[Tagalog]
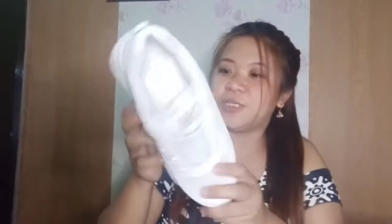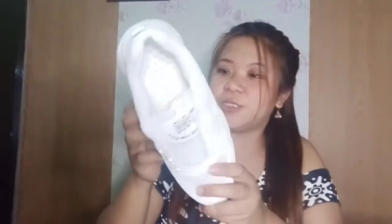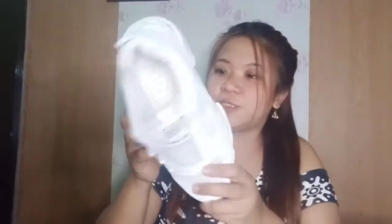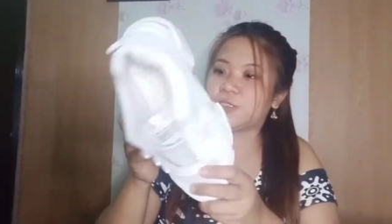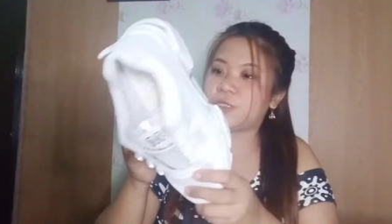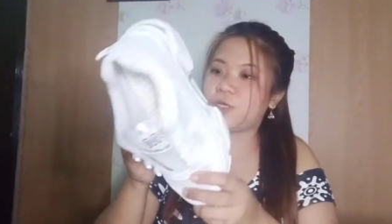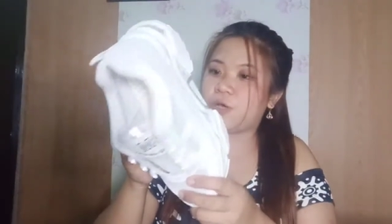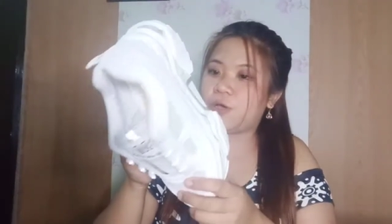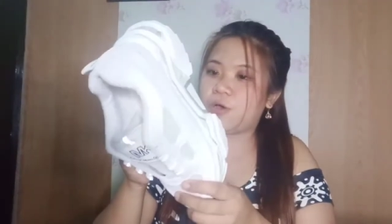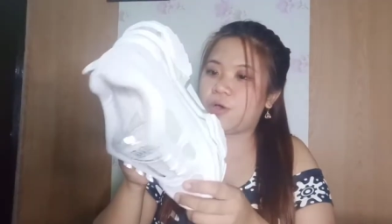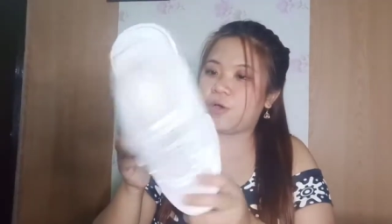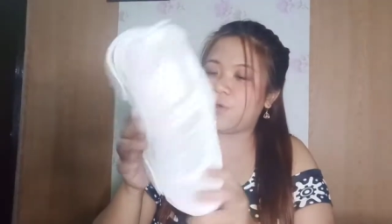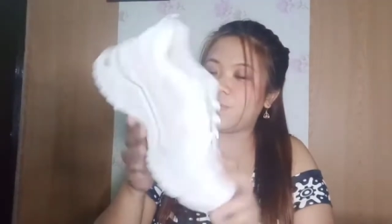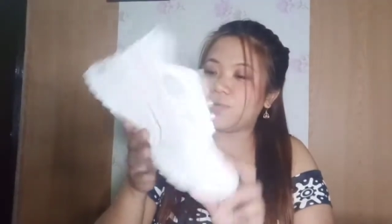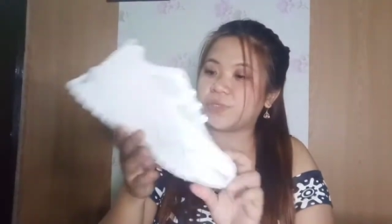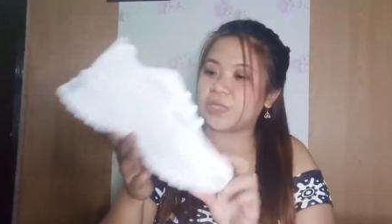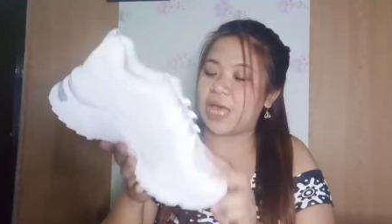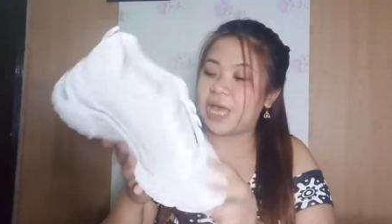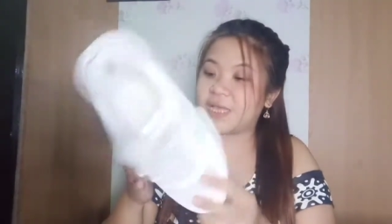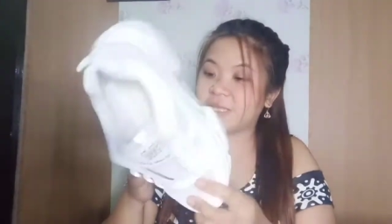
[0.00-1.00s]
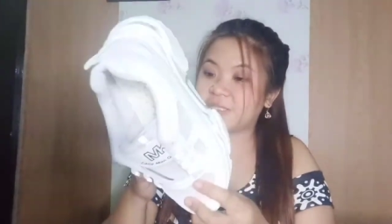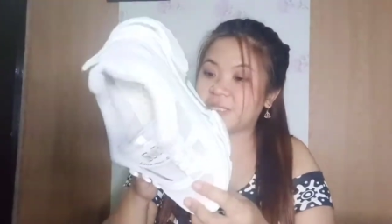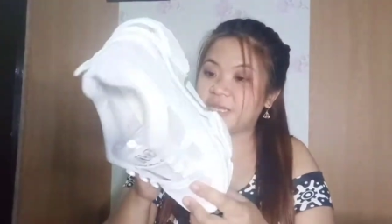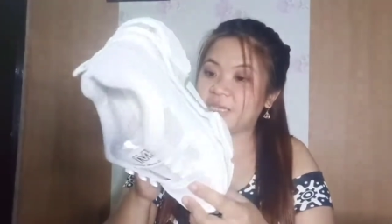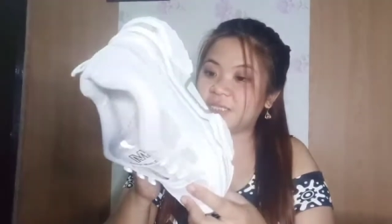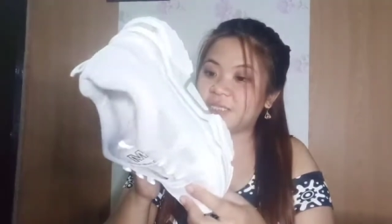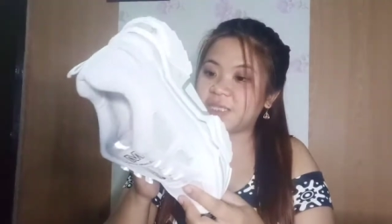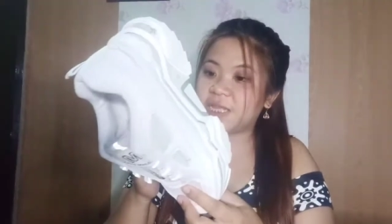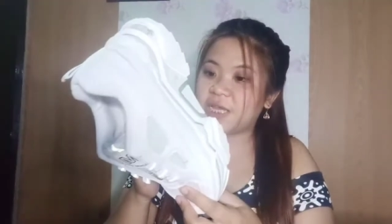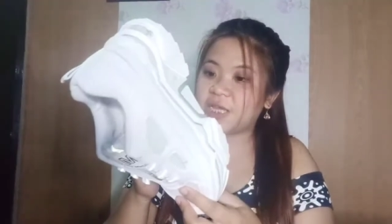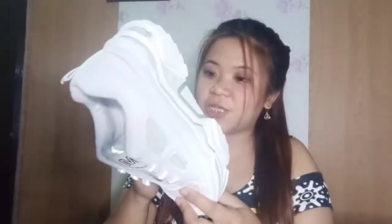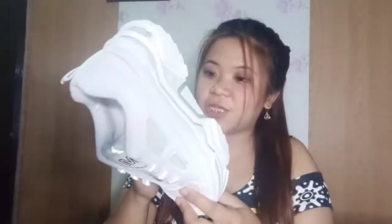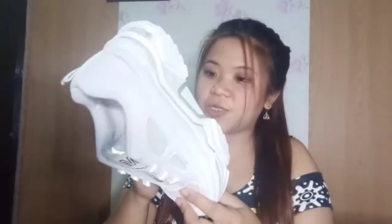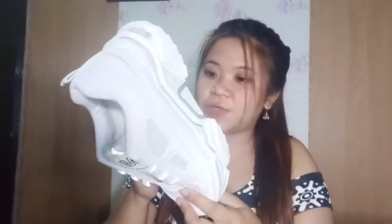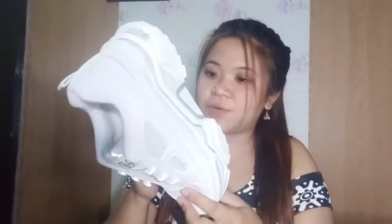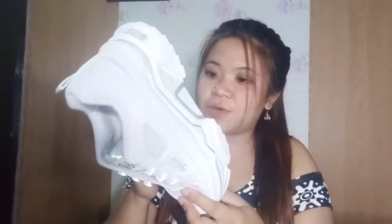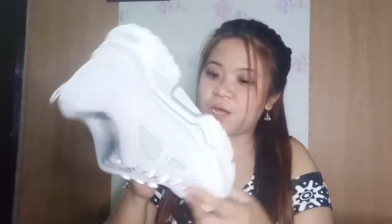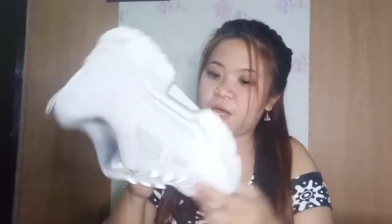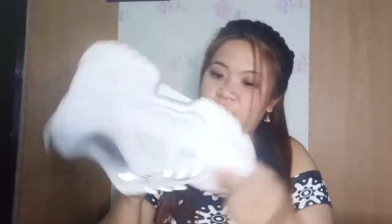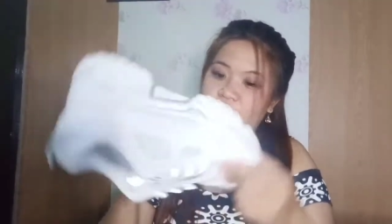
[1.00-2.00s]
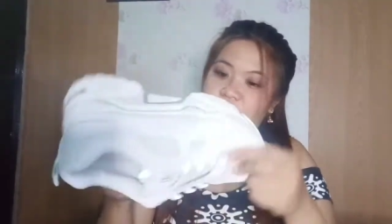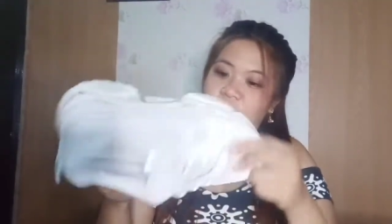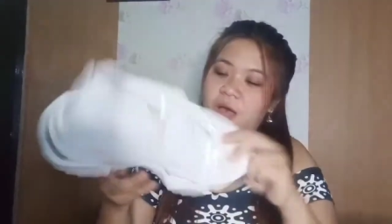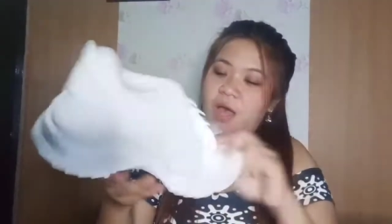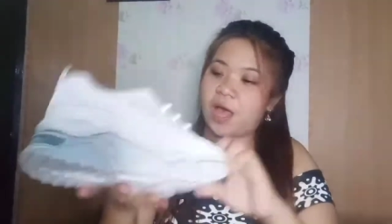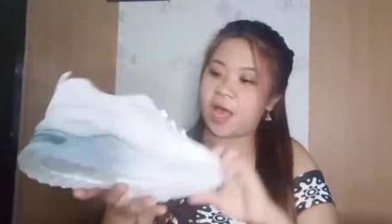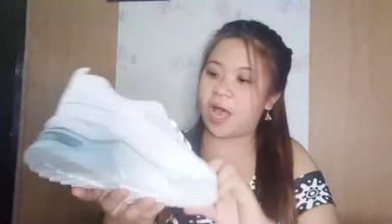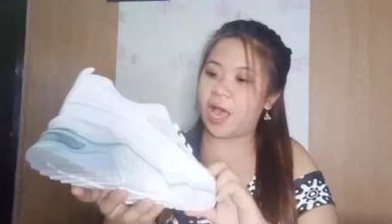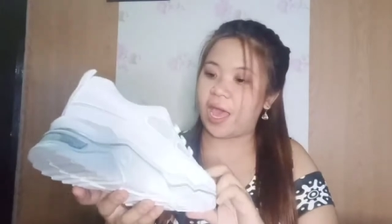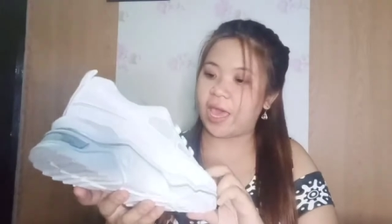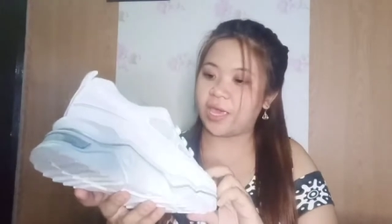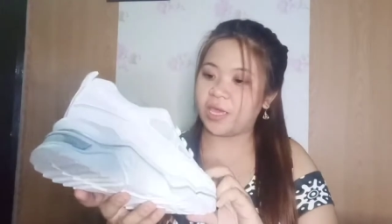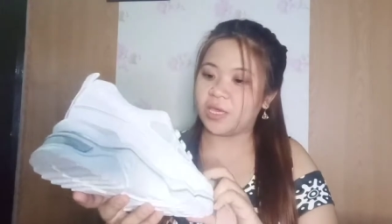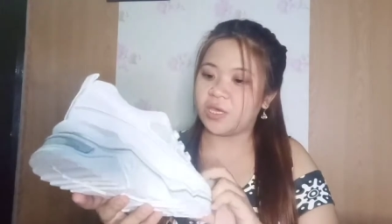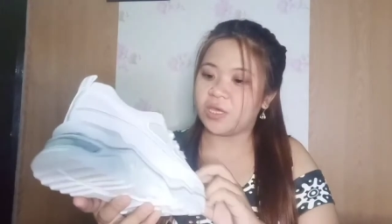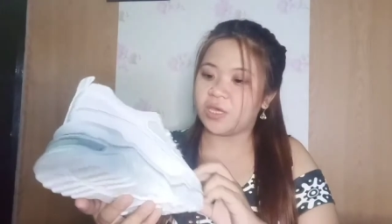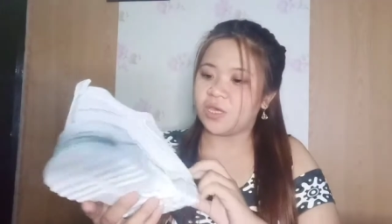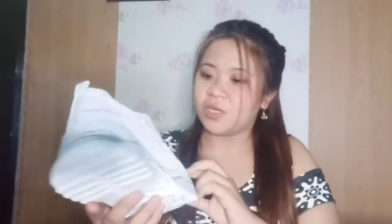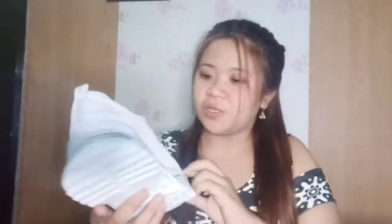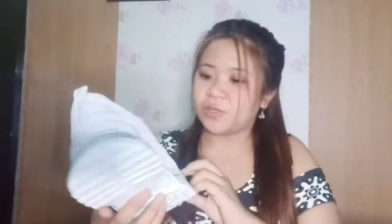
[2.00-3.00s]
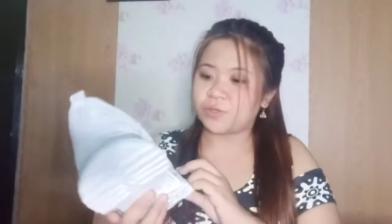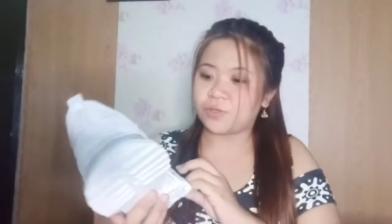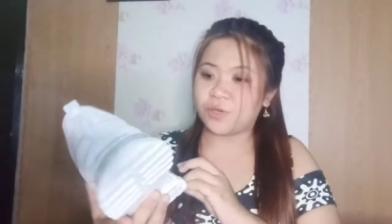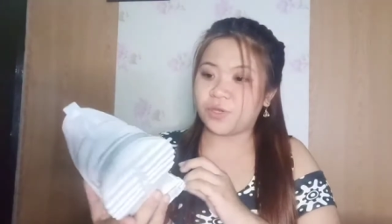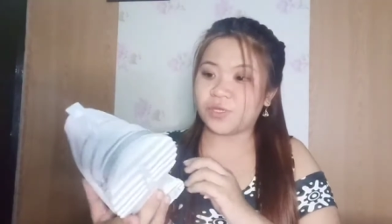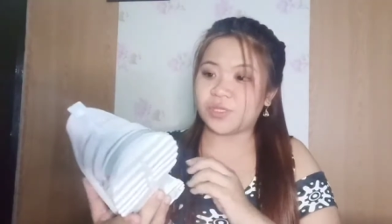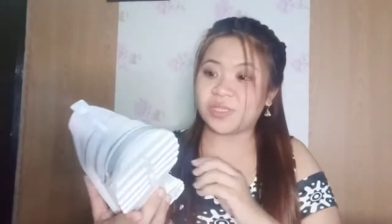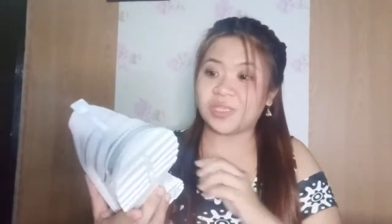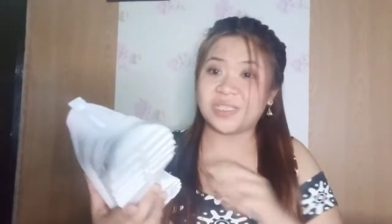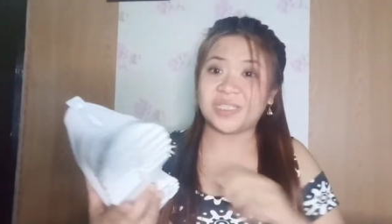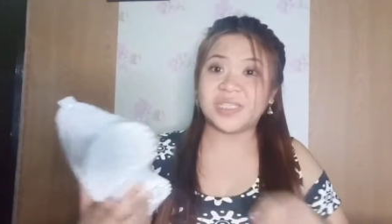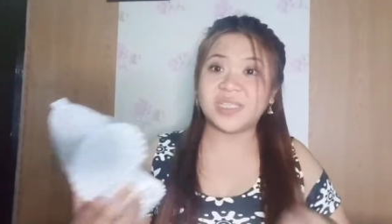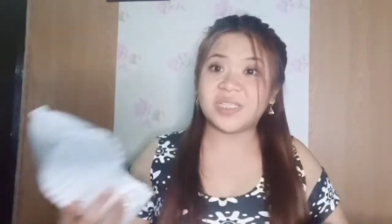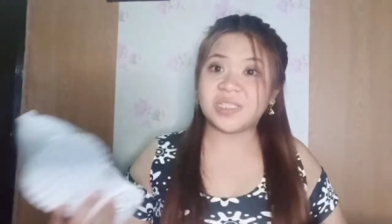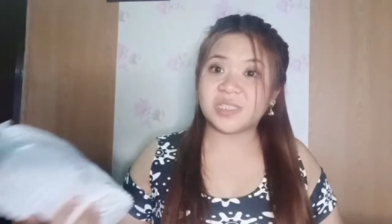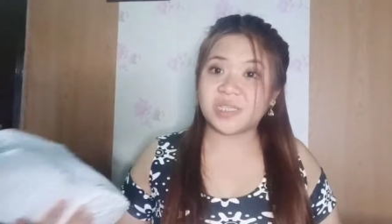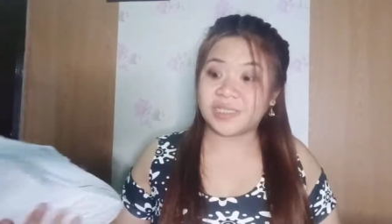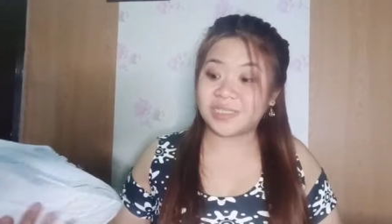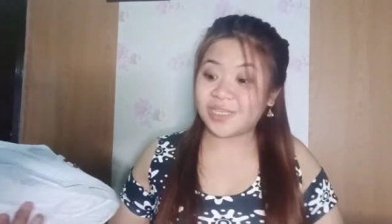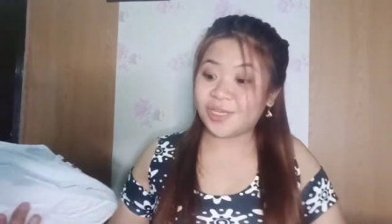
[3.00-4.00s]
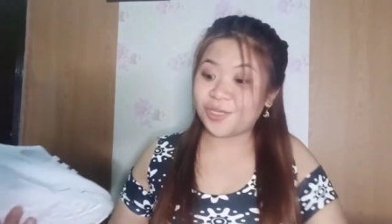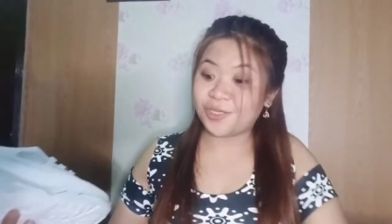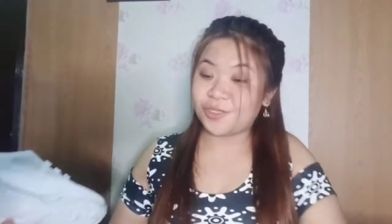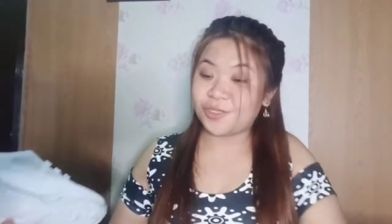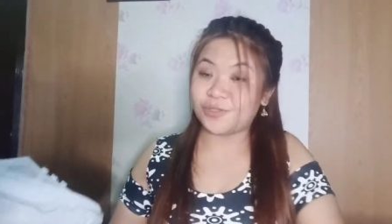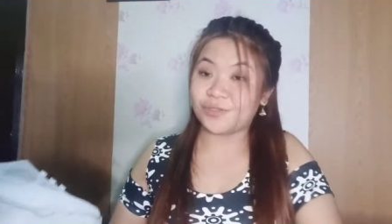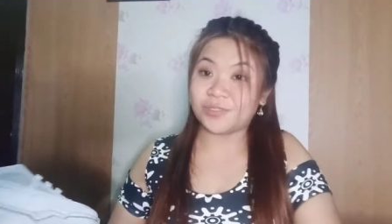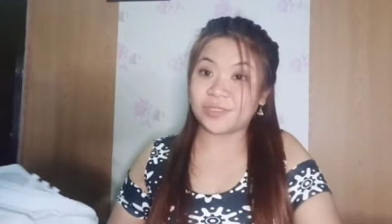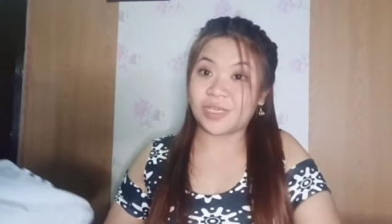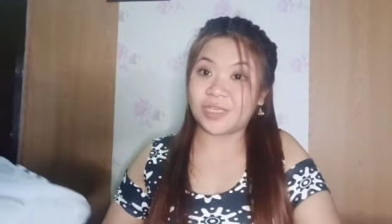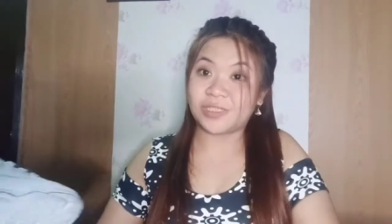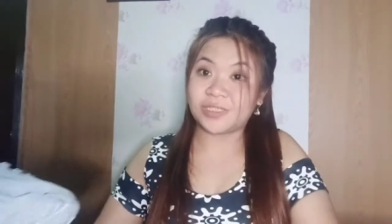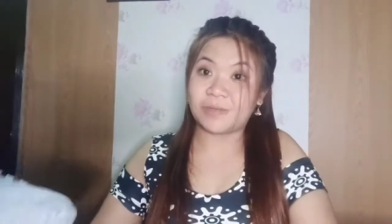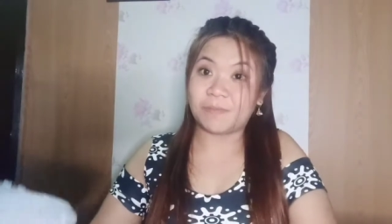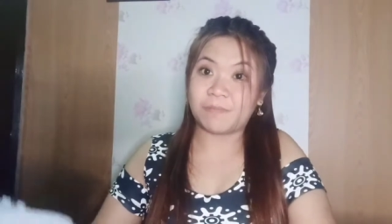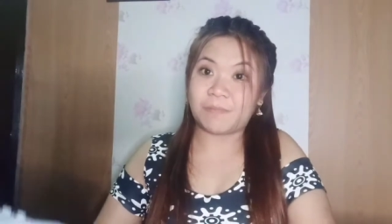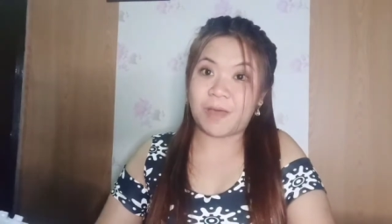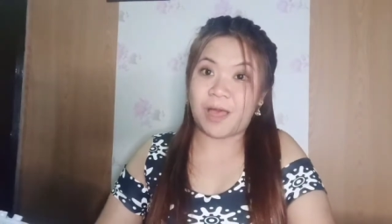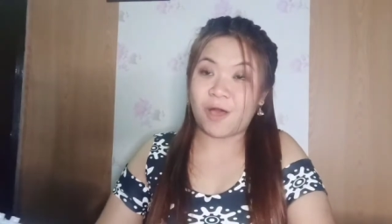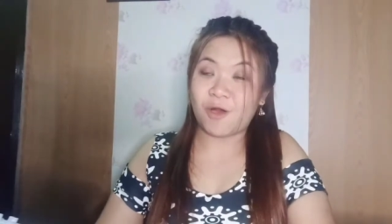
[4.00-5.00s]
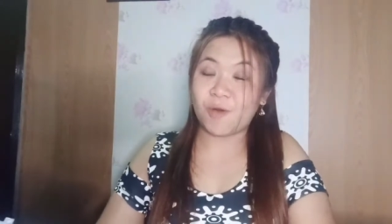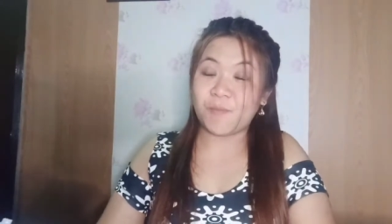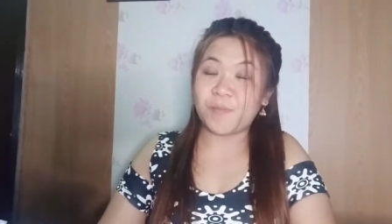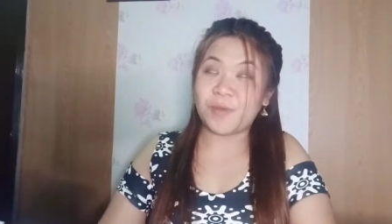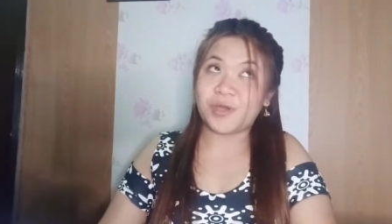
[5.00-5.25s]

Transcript: So, ang size na kinuha ko ay 36 kasi ayun yung size ng bako.